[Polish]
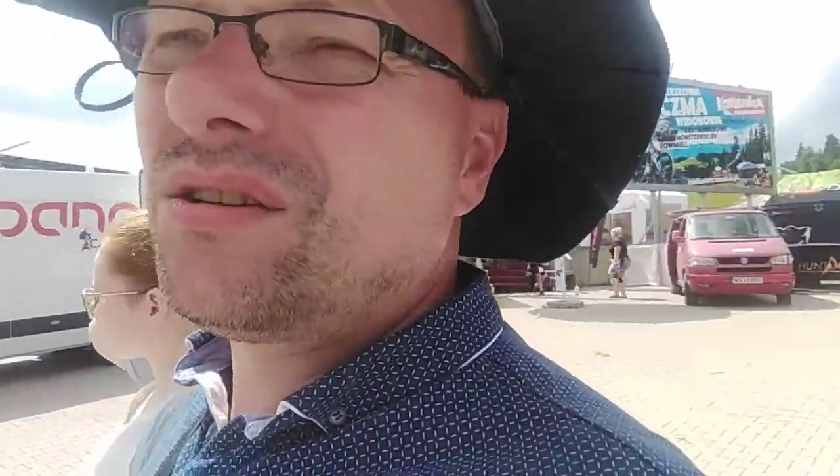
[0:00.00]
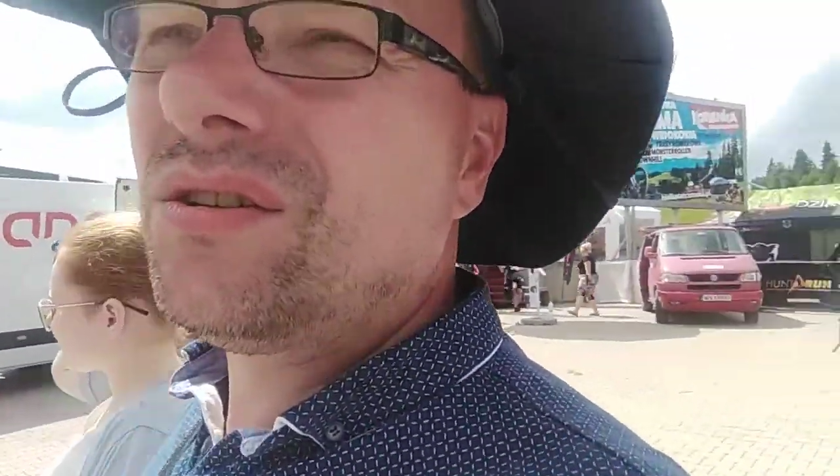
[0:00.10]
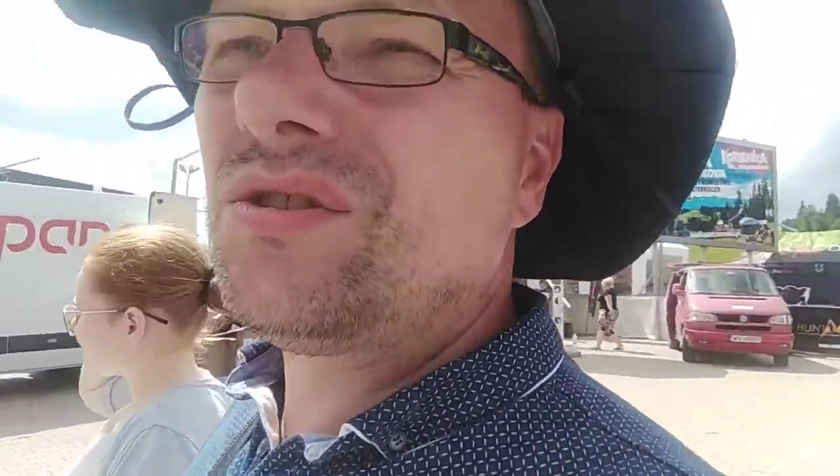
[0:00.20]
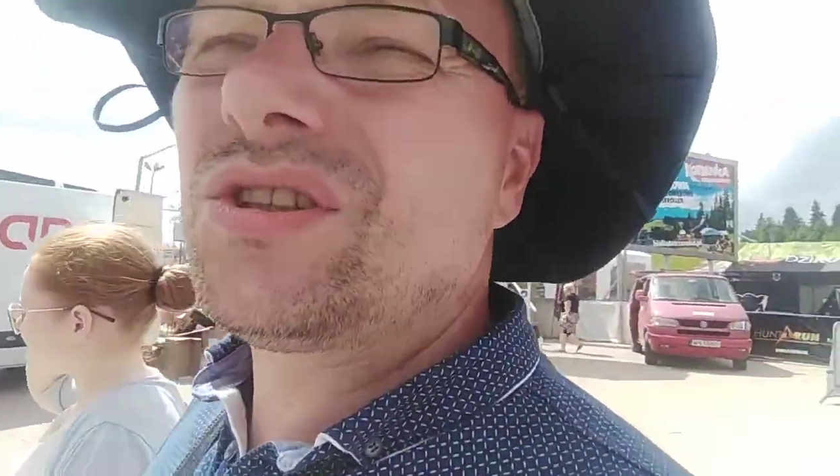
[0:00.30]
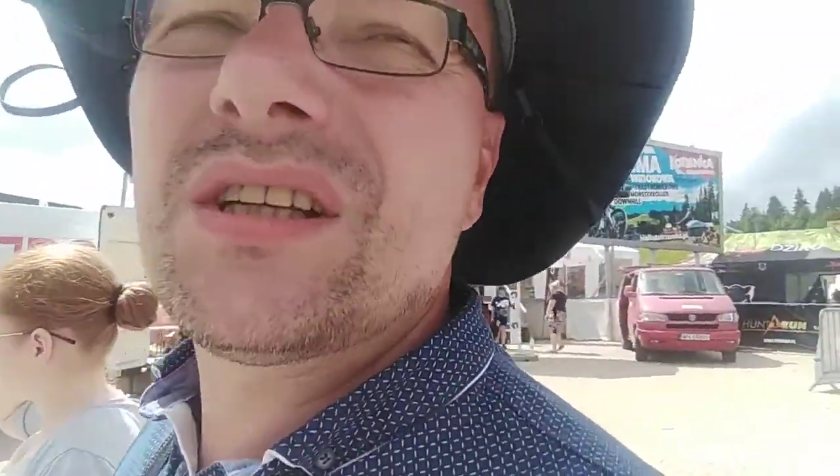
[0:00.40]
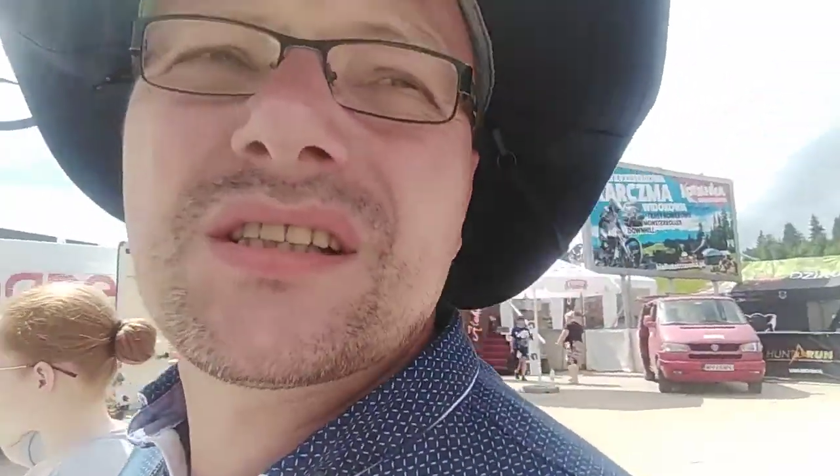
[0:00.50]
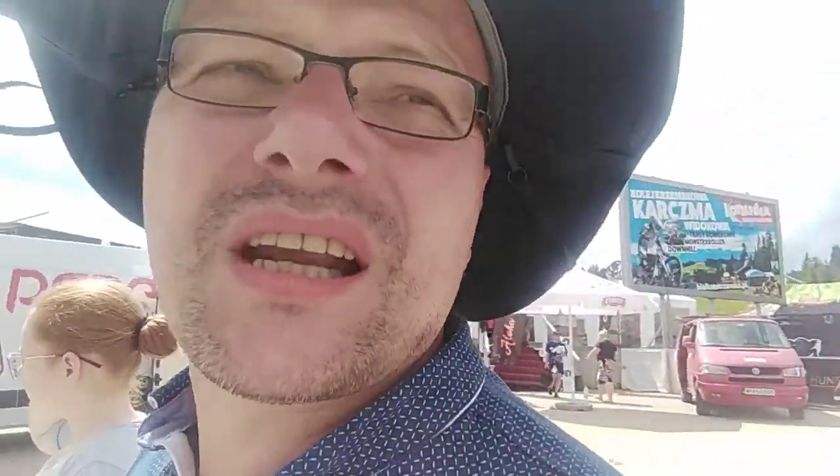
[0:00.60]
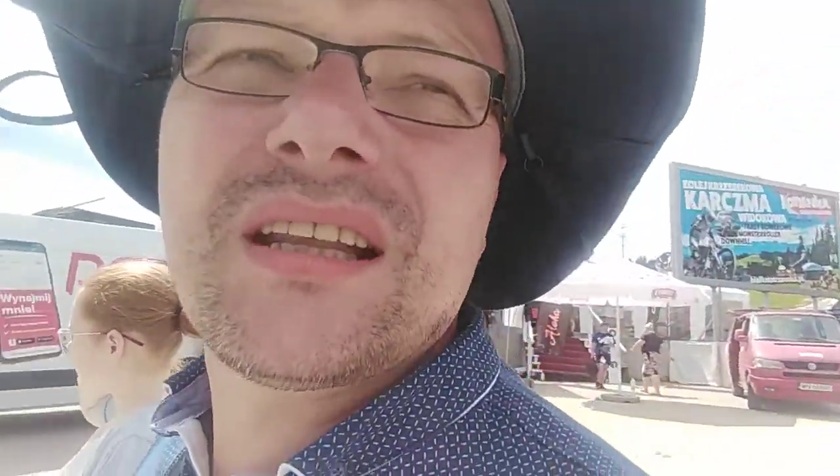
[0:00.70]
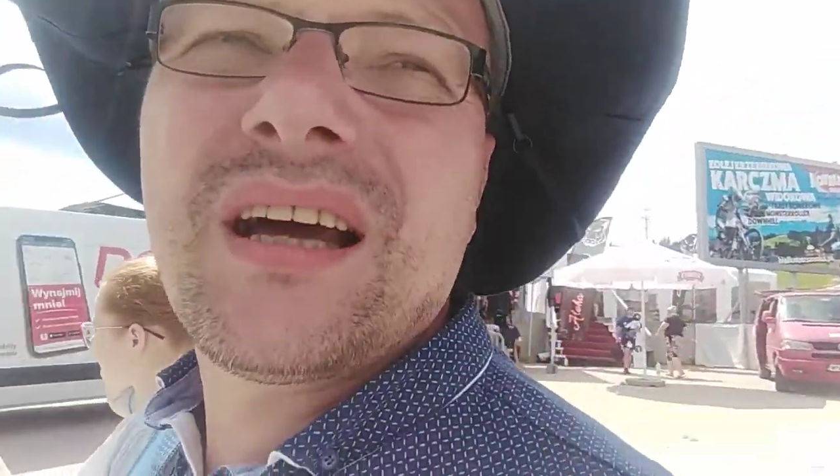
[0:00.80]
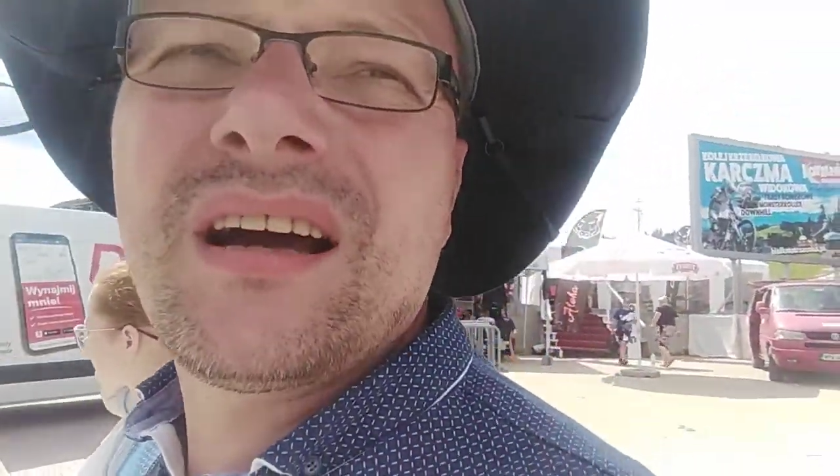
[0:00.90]
No i dzisiaj z
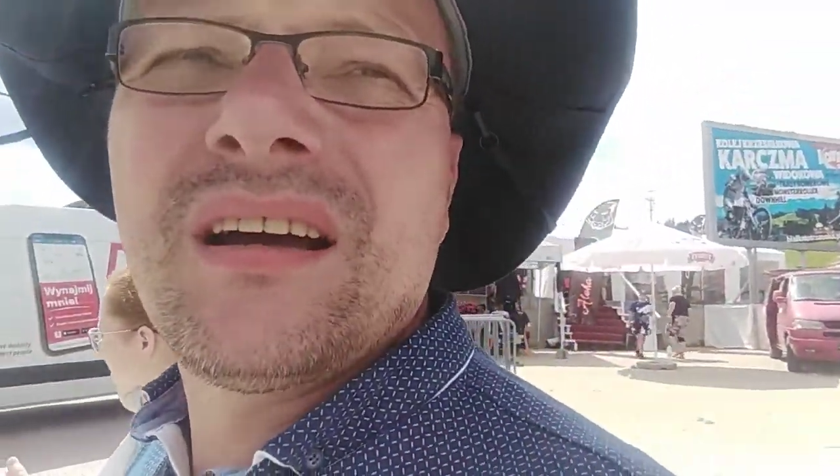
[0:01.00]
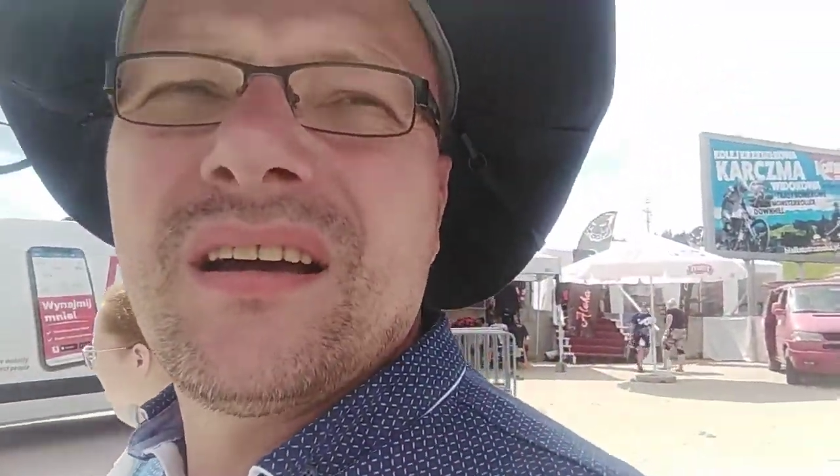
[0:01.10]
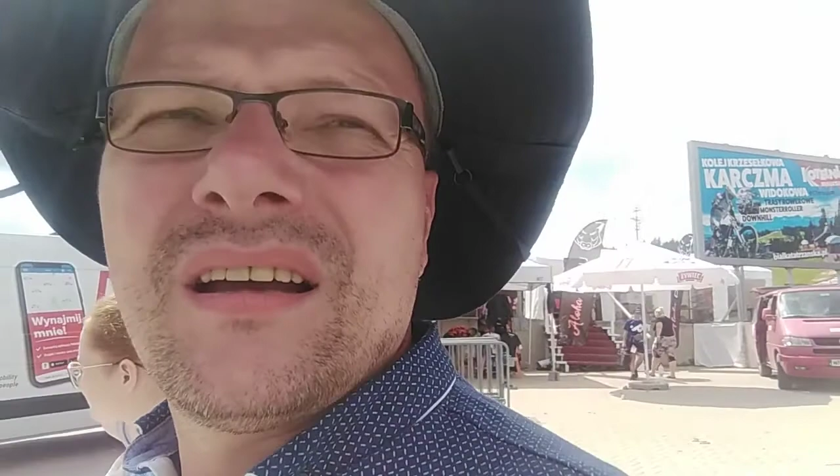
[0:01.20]
rana